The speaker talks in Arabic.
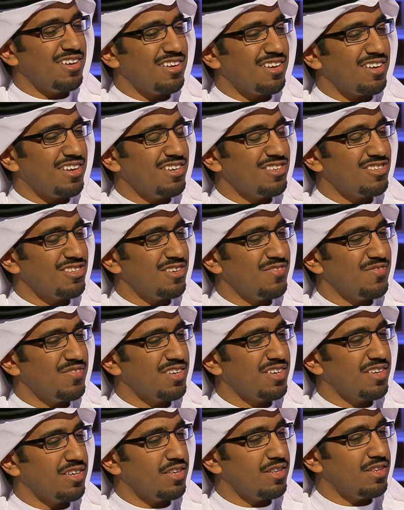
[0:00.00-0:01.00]
الله
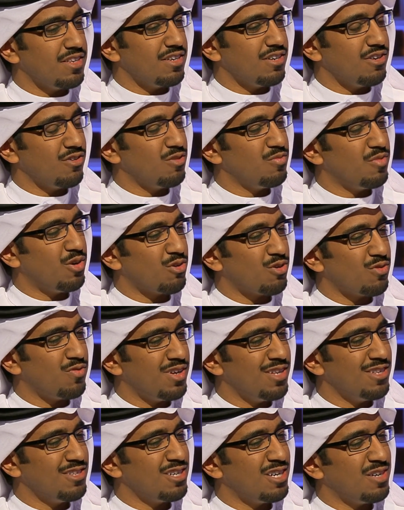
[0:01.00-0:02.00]
يسلمك هو المعروف
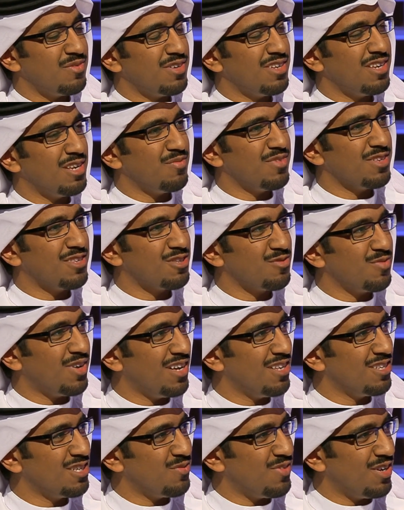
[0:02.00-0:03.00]
عن الجامعه لما
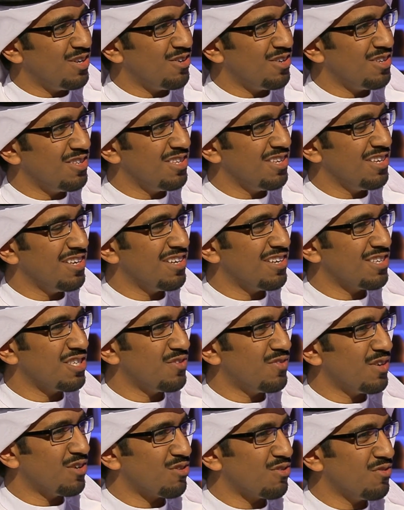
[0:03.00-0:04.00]
تسمعها الجامعه الهولنديه ناس
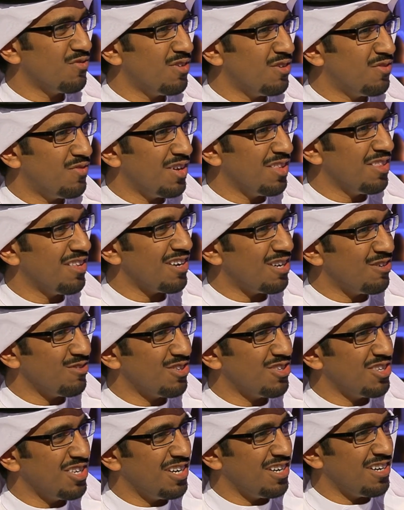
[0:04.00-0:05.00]
يفكرون في الفندقه
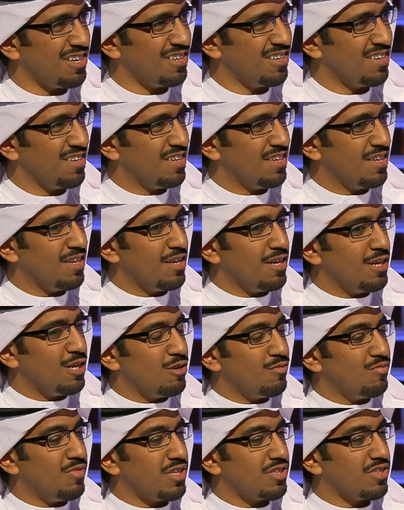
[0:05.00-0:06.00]
والسياحه. صحيح.
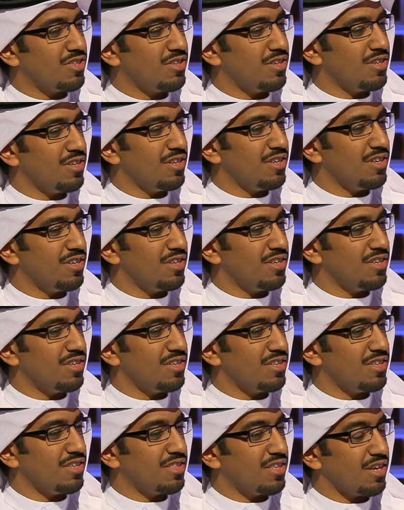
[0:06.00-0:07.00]
بس
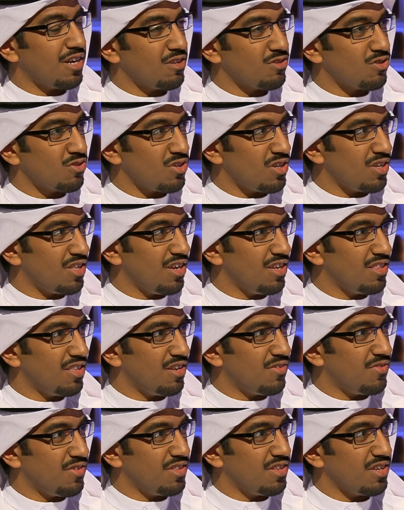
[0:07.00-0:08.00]
آه، تخصصات حتى
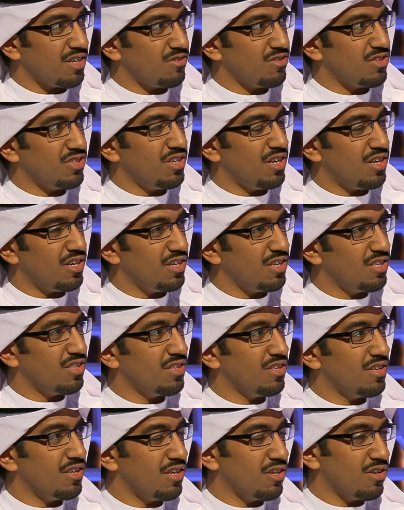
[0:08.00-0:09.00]
الفندقه والسياحه هي
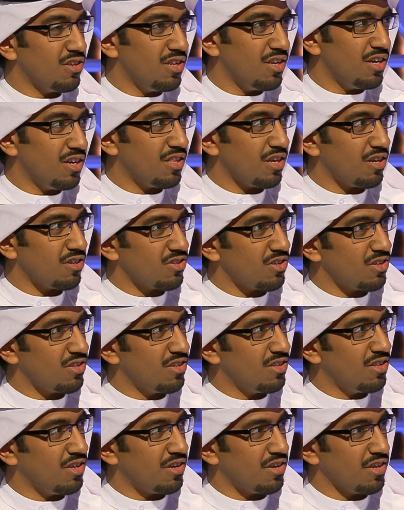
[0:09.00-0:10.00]
كلها تخصصات
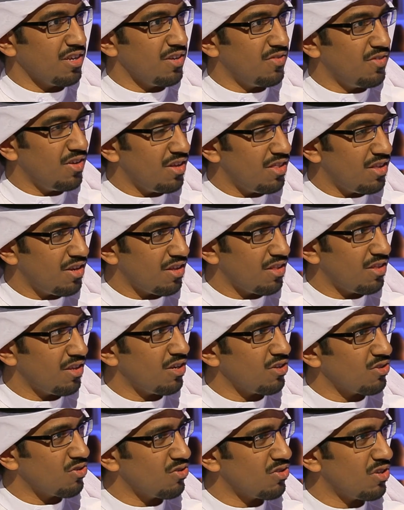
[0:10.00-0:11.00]
اداريه فيها ثلاث
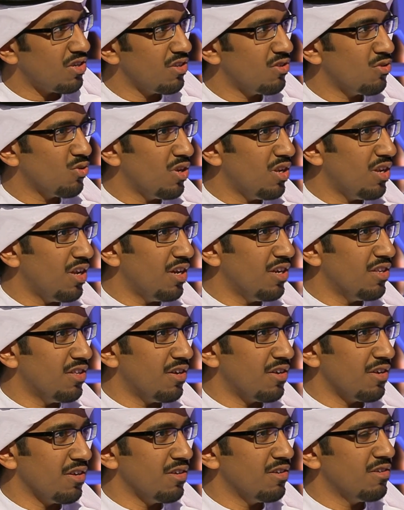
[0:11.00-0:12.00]
تخصصات وكلها
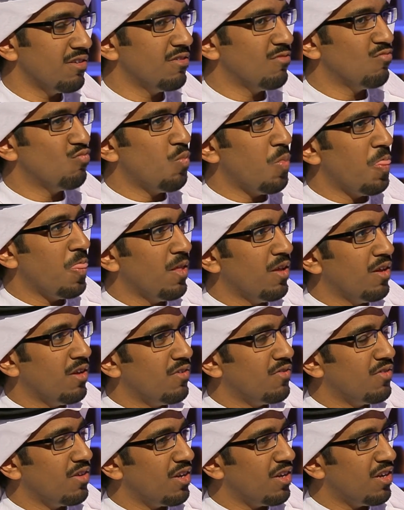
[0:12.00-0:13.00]
اداريه نعم.
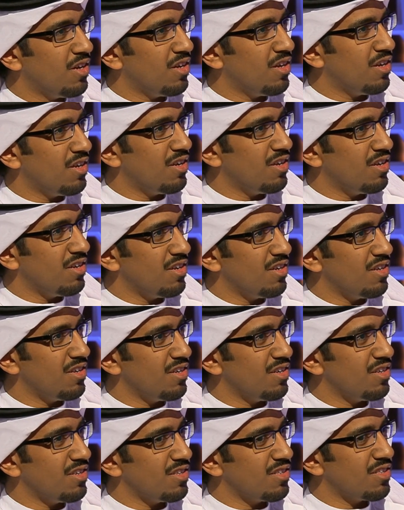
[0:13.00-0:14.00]

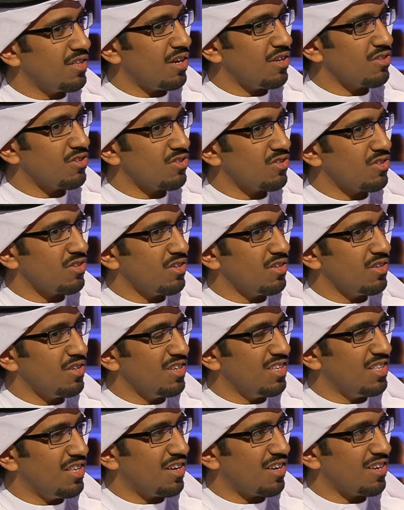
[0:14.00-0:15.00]
فيها تخصص
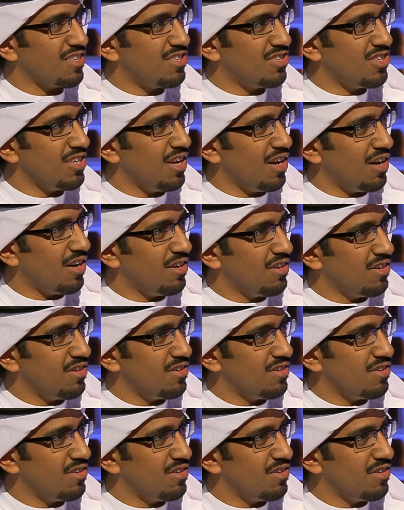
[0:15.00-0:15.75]
آه، اداره السياحه